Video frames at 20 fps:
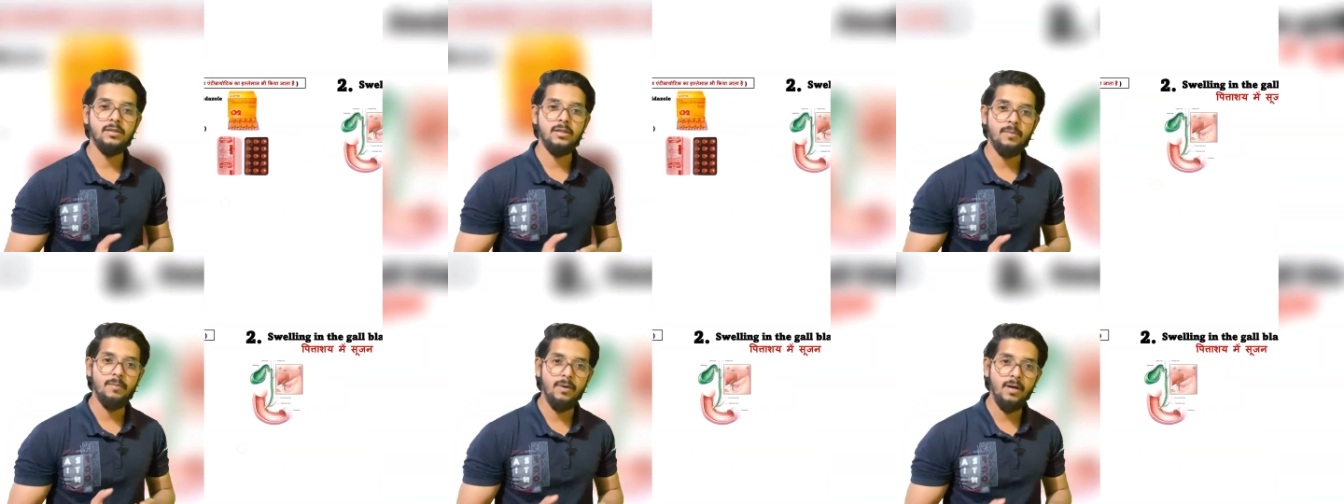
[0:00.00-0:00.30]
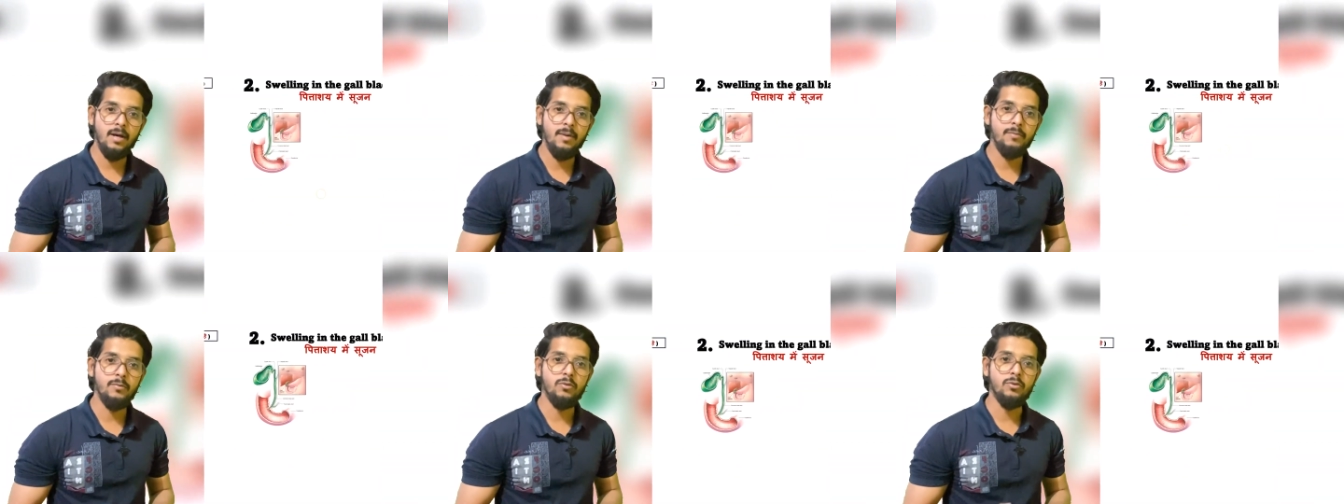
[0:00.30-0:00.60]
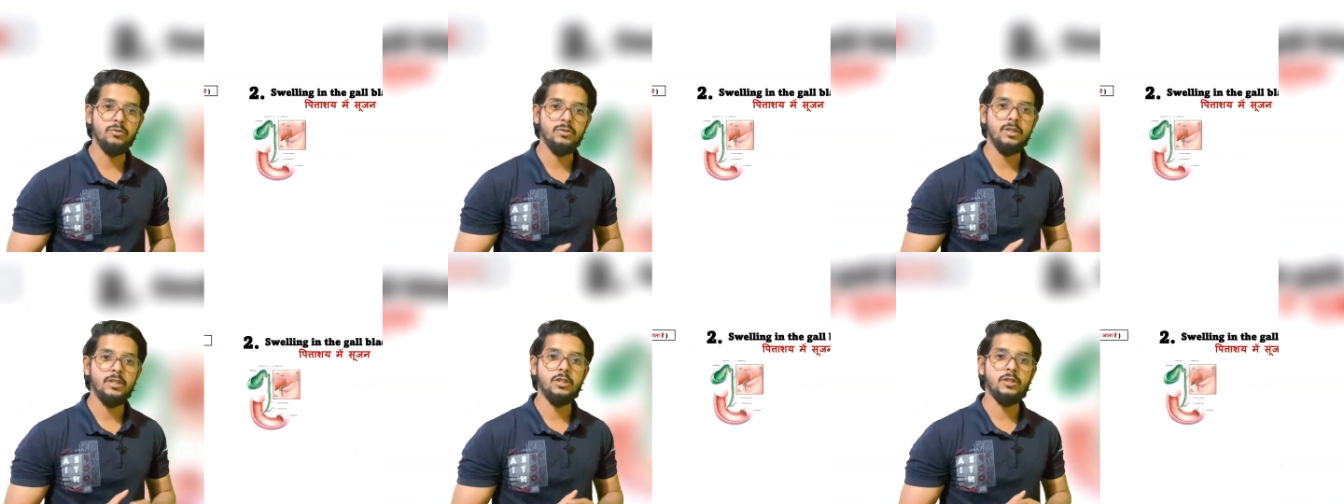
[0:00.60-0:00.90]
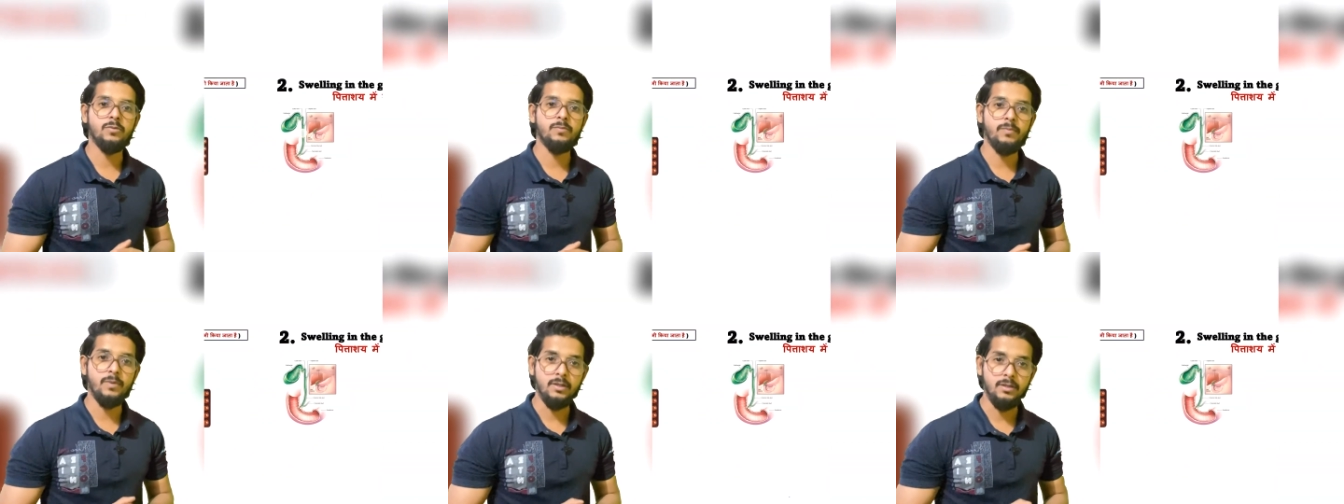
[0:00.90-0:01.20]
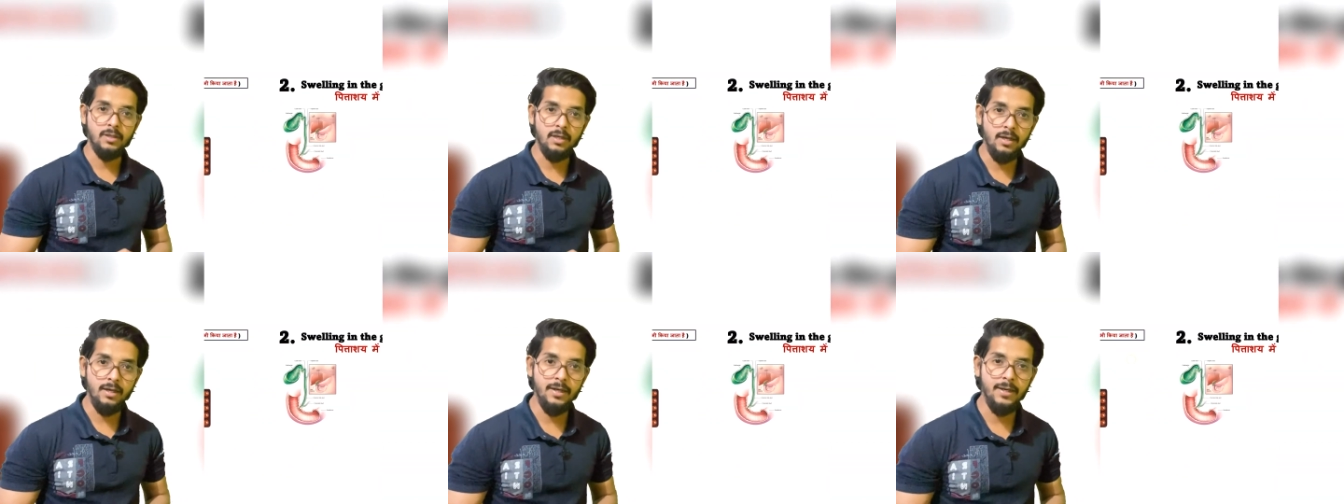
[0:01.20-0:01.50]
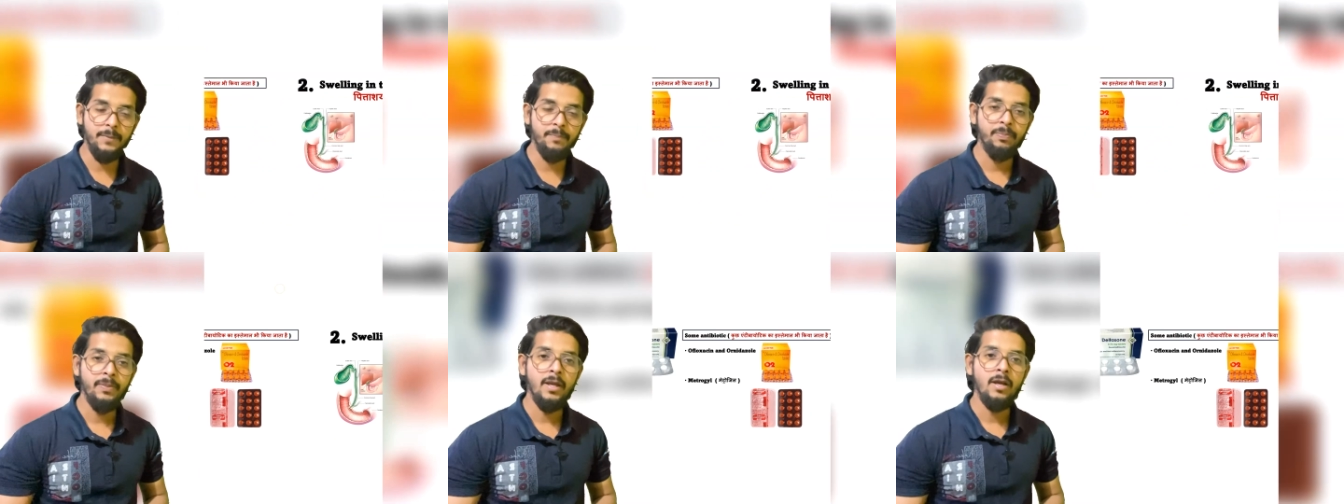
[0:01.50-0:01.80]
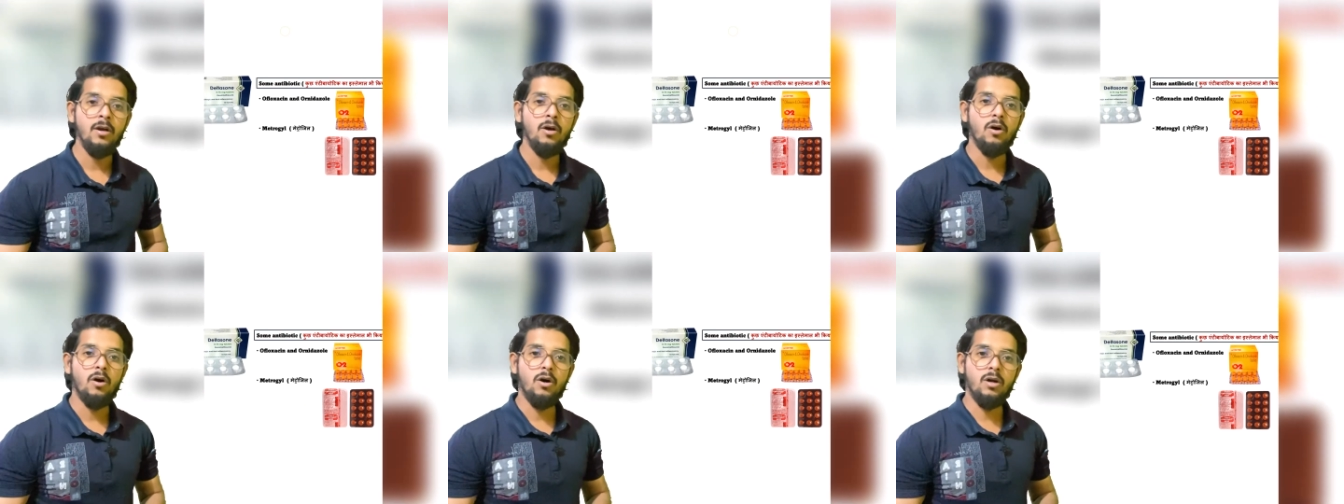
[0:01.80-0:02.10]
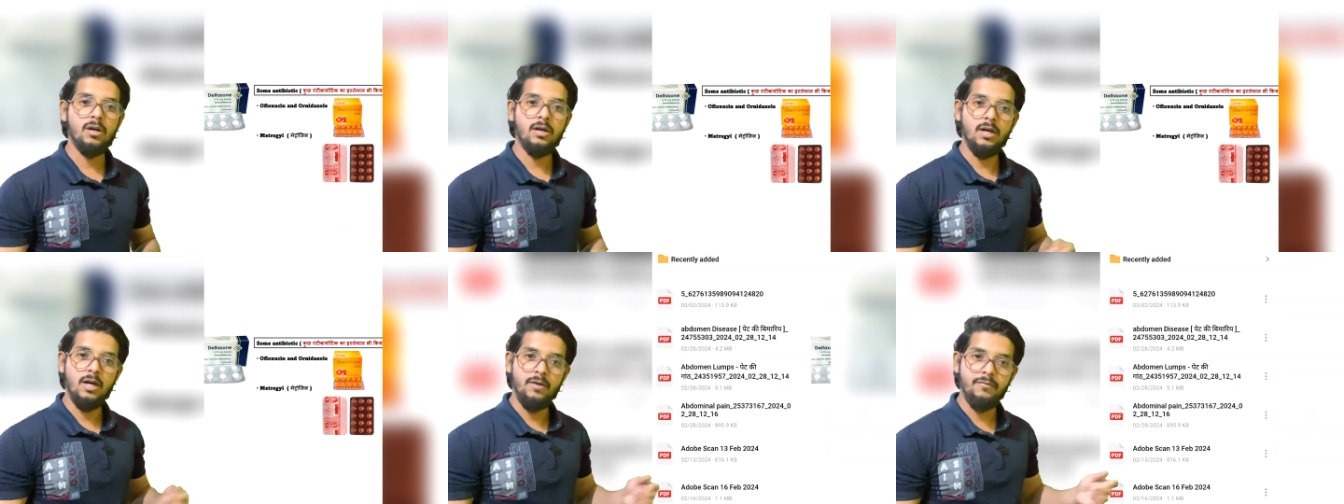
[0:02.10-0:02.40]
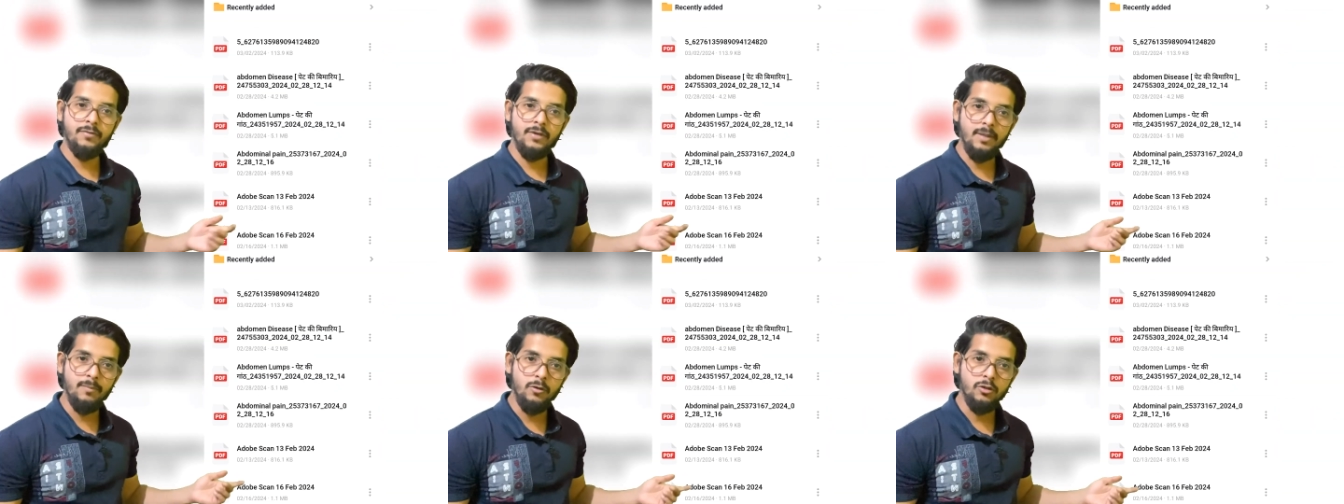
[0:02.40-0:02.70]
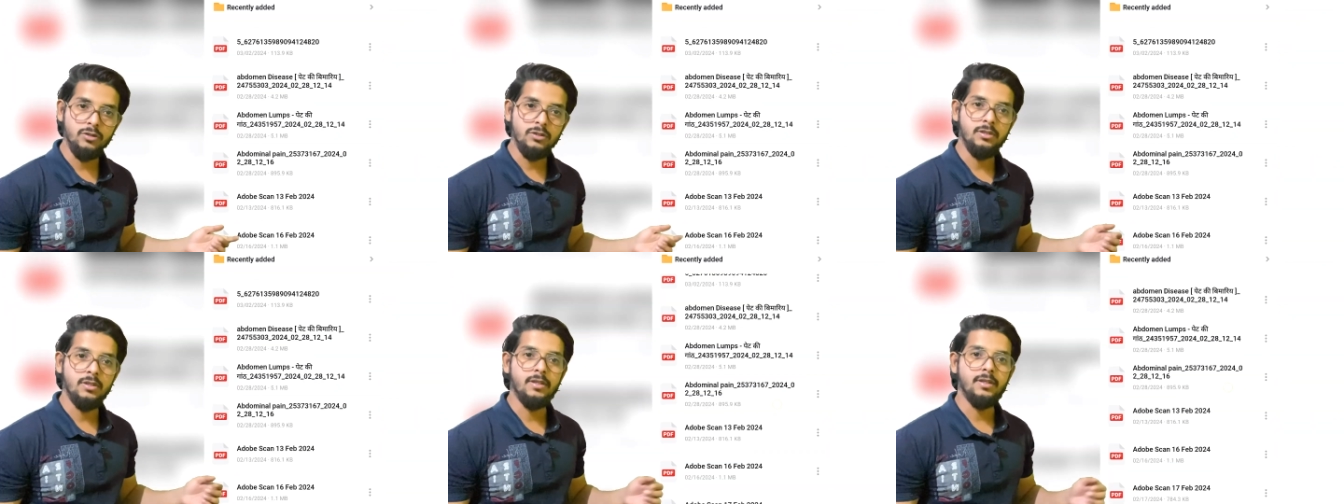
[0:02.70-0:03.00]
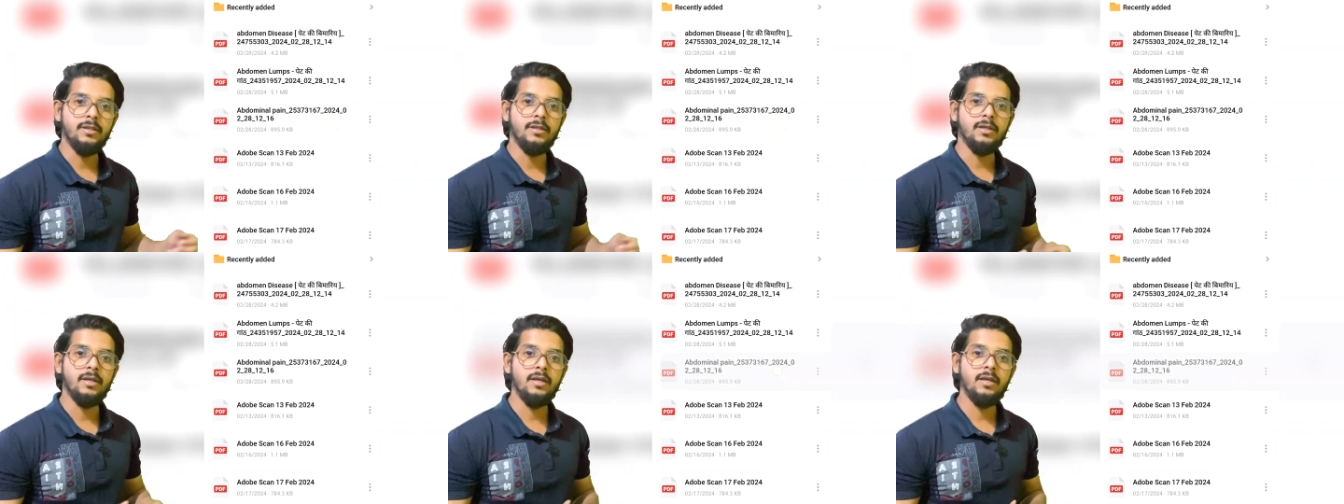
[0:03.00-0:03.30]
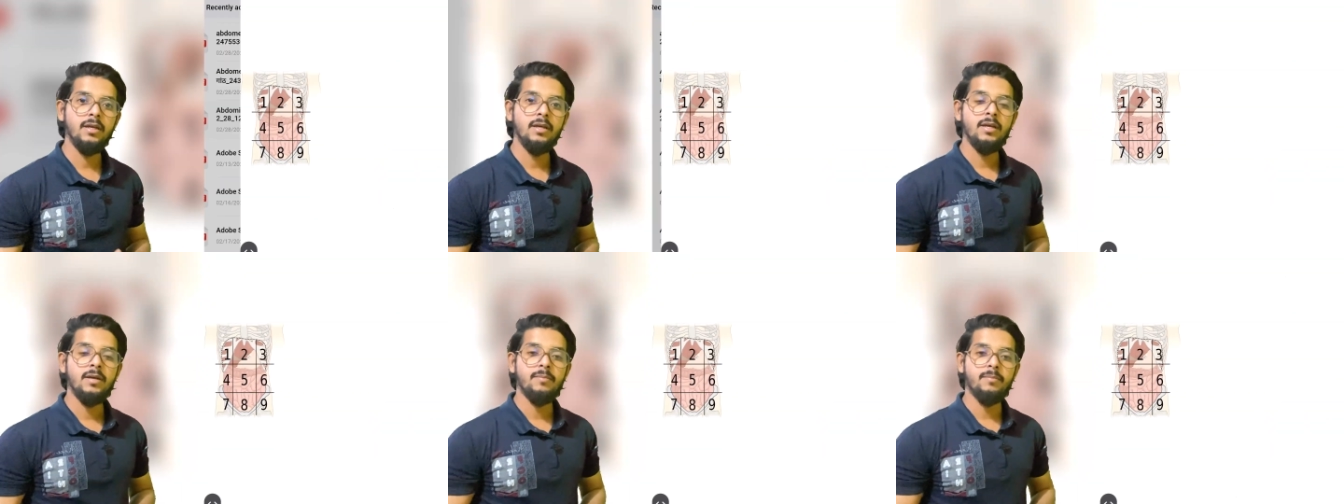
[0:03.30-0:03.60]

तमाम डोजेज पता है और काफ़ी एमोक्सिलिन के